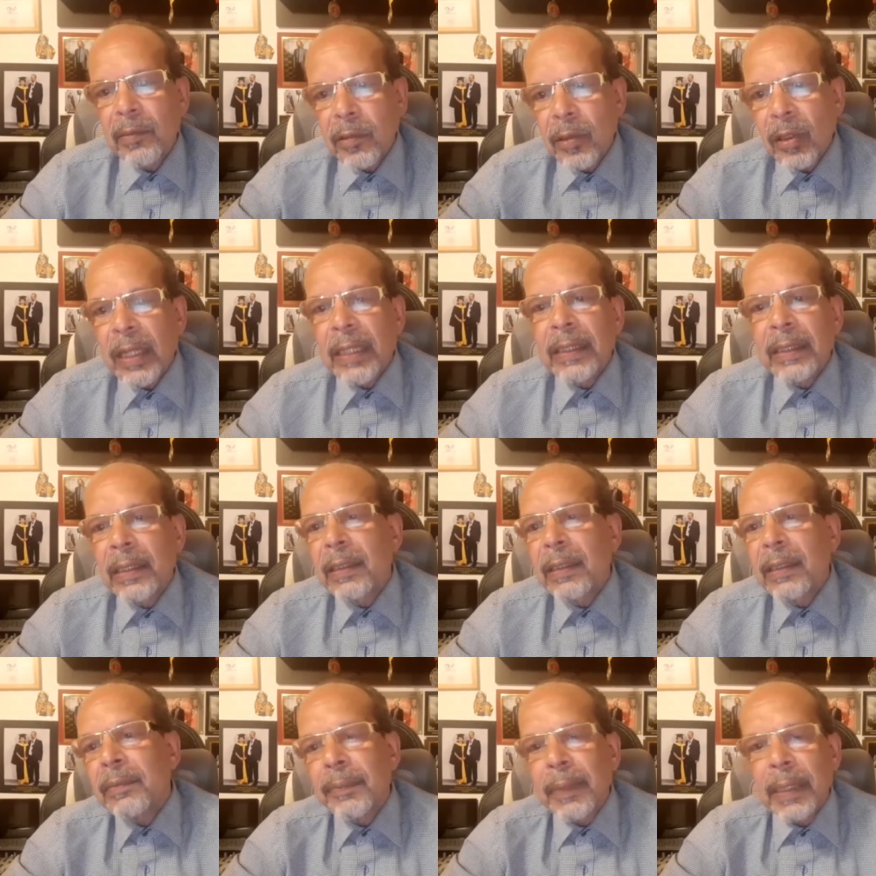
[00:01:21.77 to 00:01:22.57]

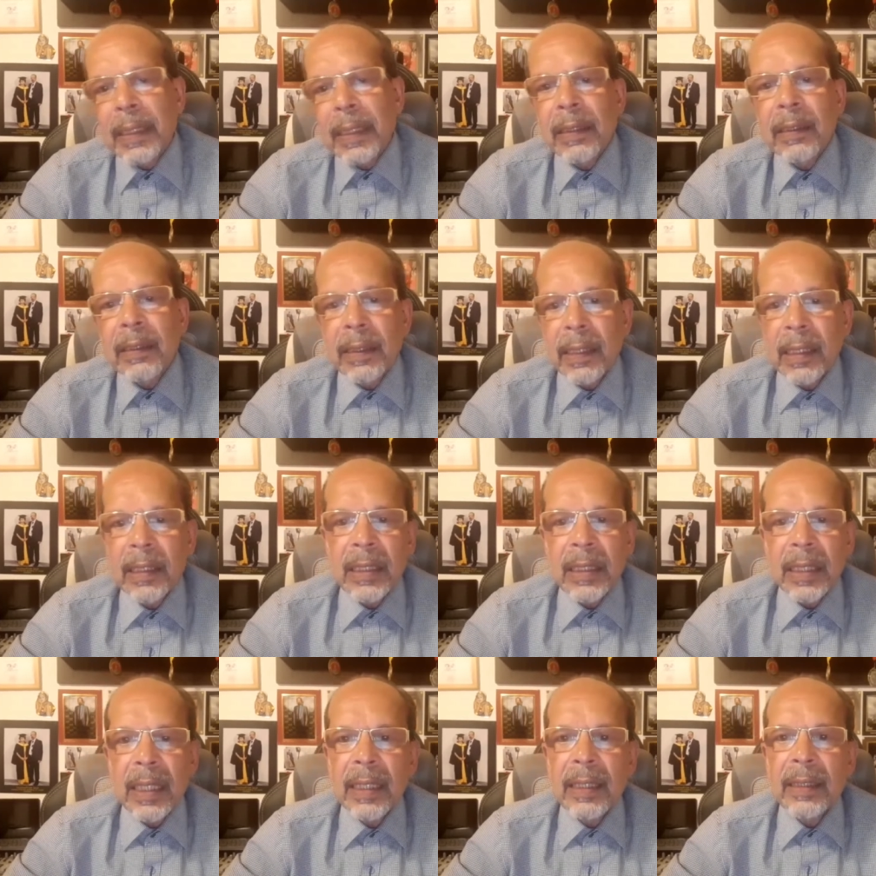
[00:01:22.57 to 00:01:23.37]
தொடர்ந்து பல
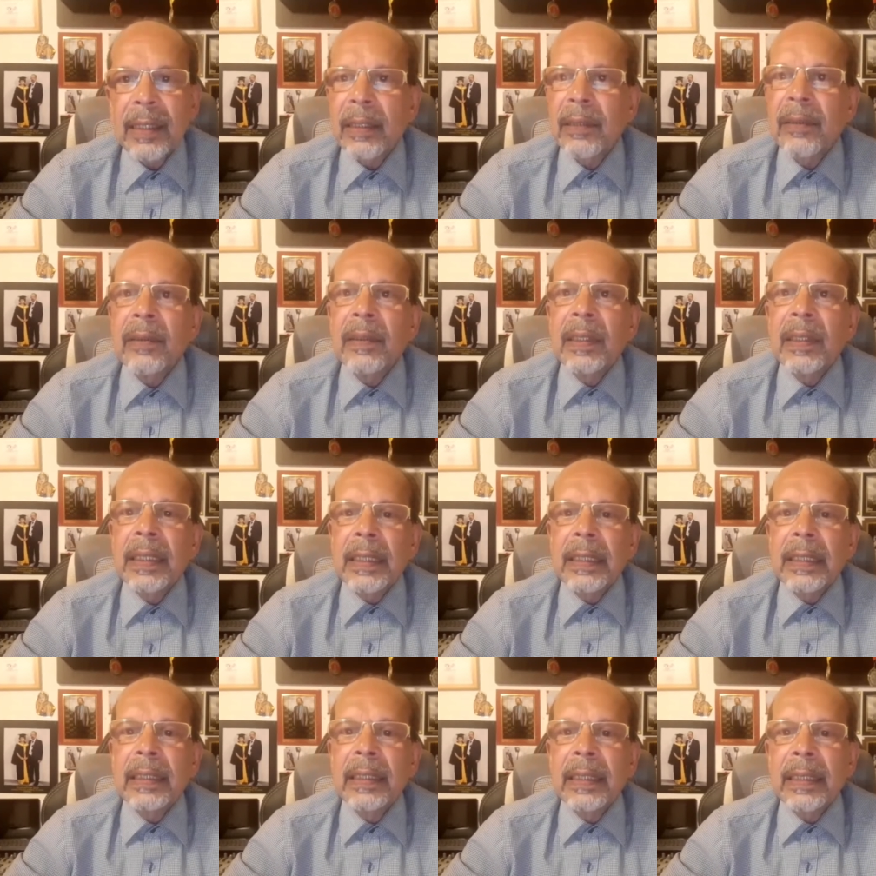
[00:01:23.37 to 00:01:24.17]
நிகழ்ச்சிகளை தந்து
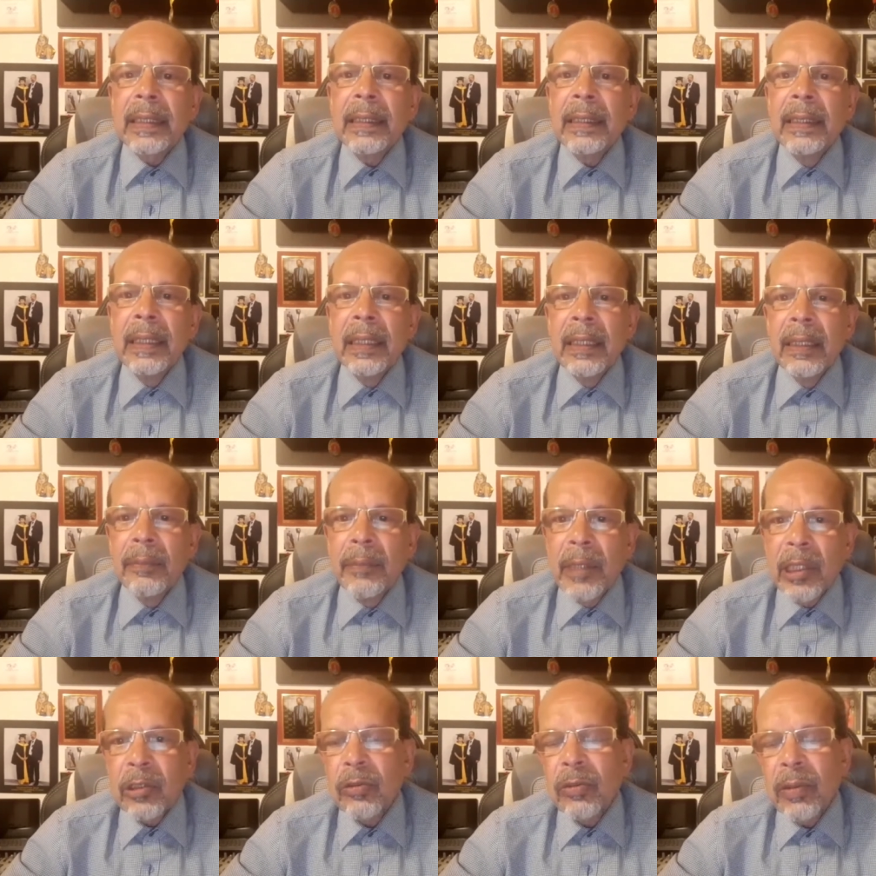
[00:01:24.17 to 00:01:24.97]
கொண்டிருக்கின்ற
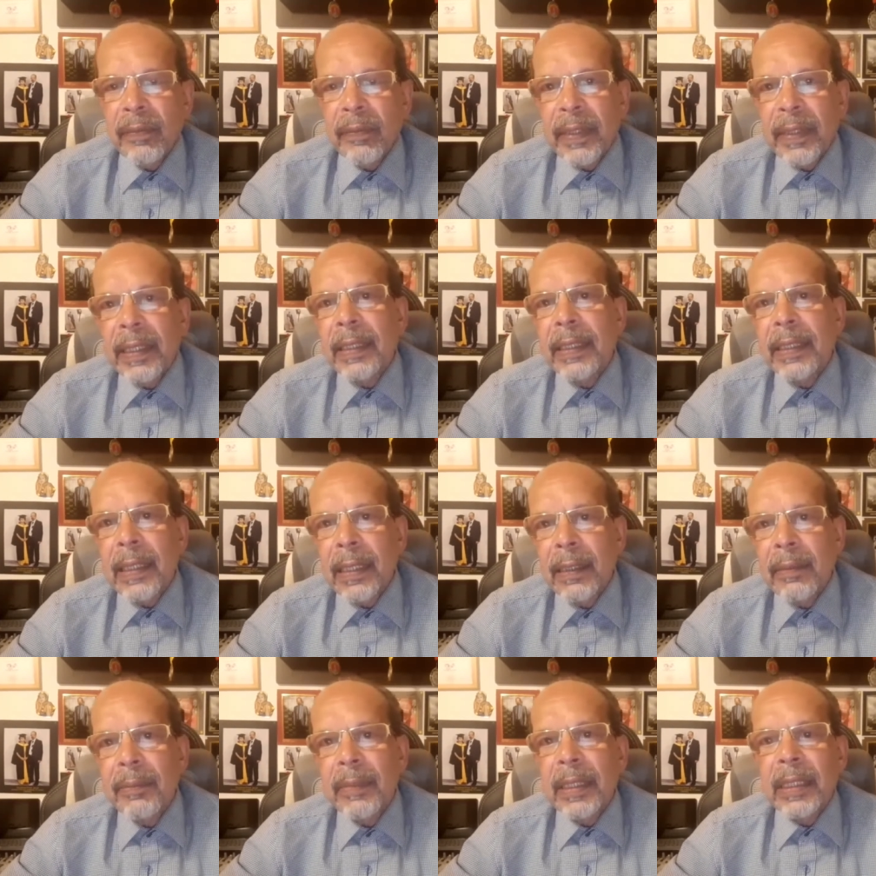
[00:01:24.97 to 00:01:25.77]
மருத்துவ
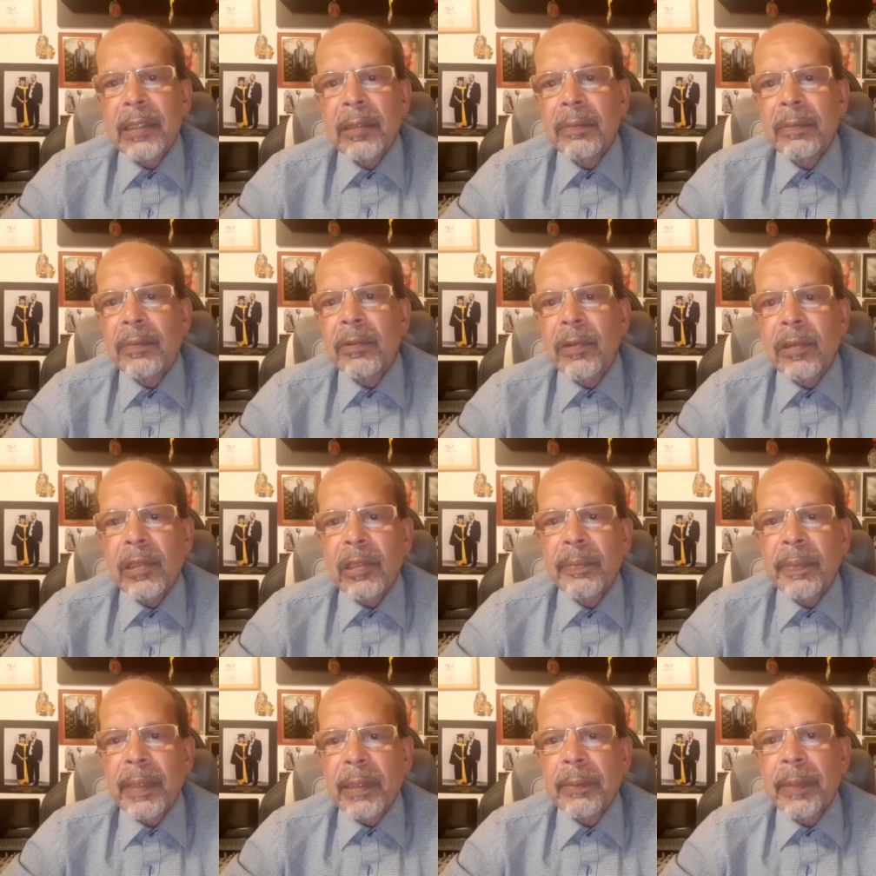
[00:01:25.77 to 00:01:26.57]
வேதியியல் மற்றும்
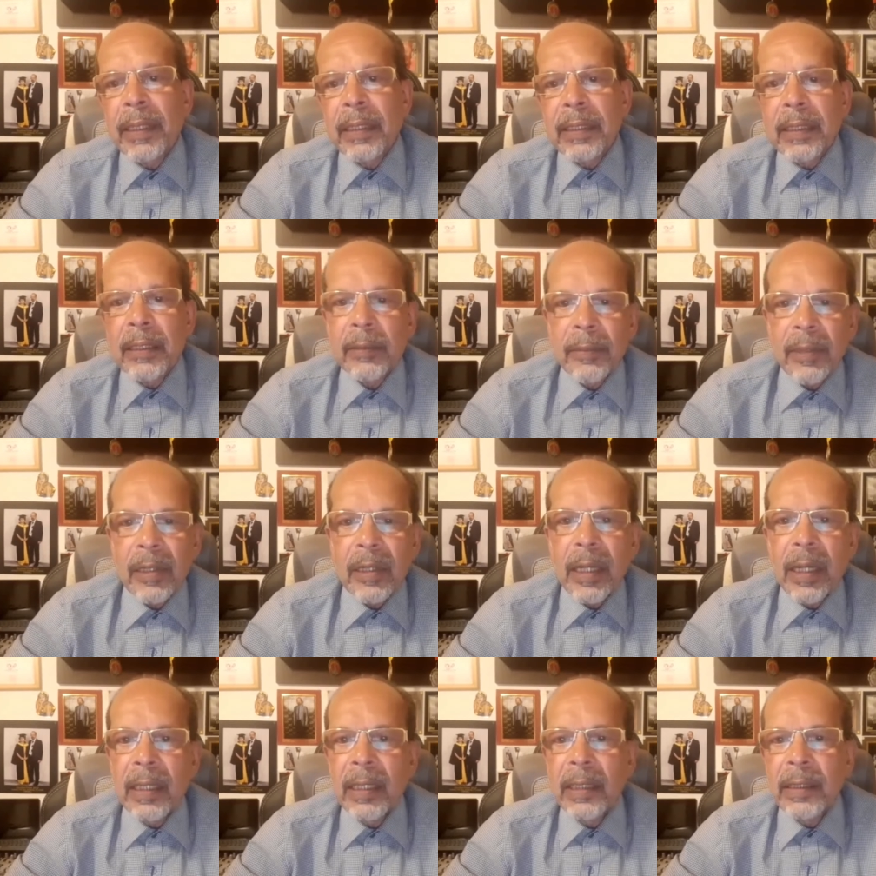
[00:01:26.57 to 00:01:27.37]
குருதி பரிமாற்ற
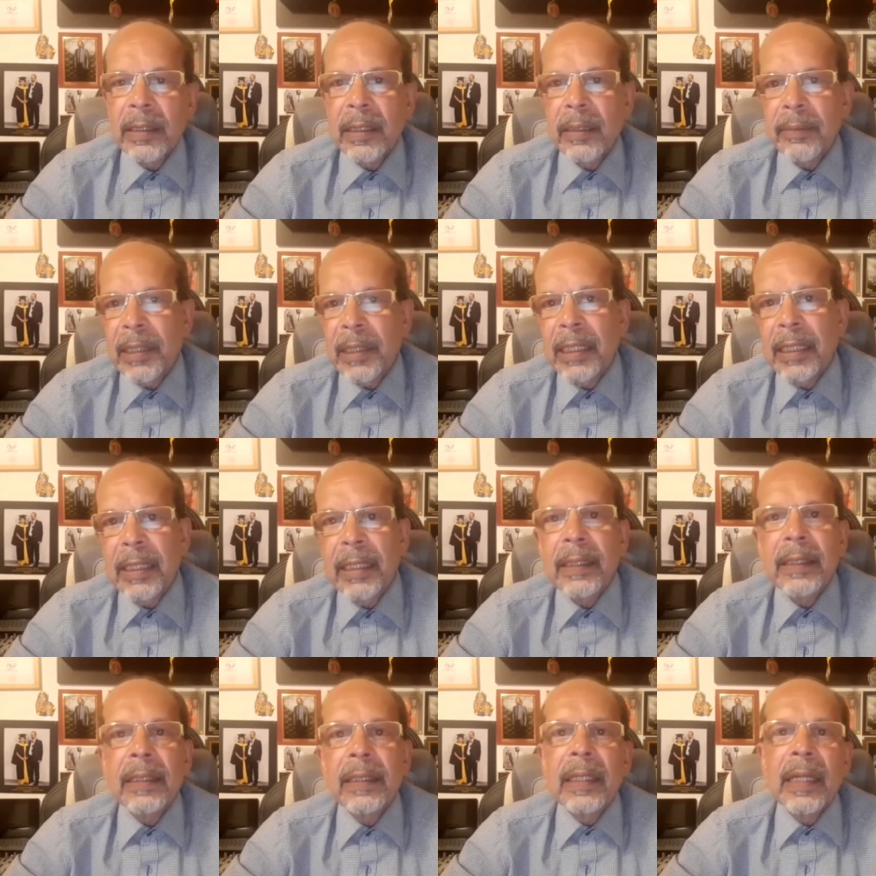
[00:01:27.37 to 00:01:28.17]
நிகழ்வாக
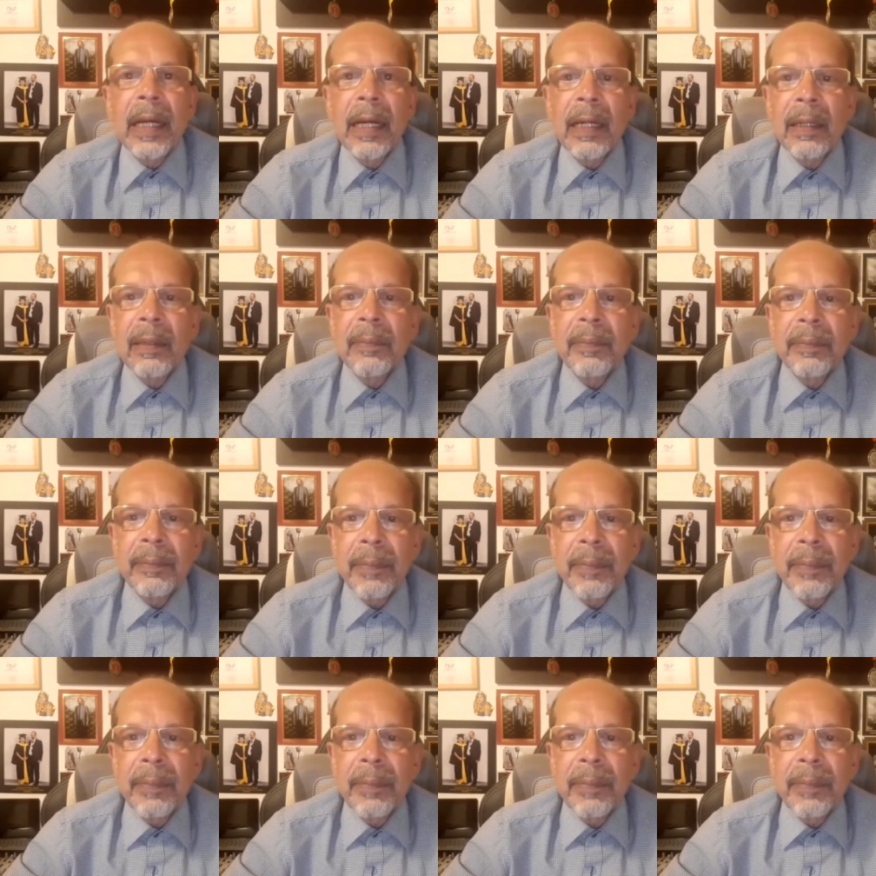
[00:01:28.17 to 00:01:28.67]
ஜெர்மனியிலே தகலம்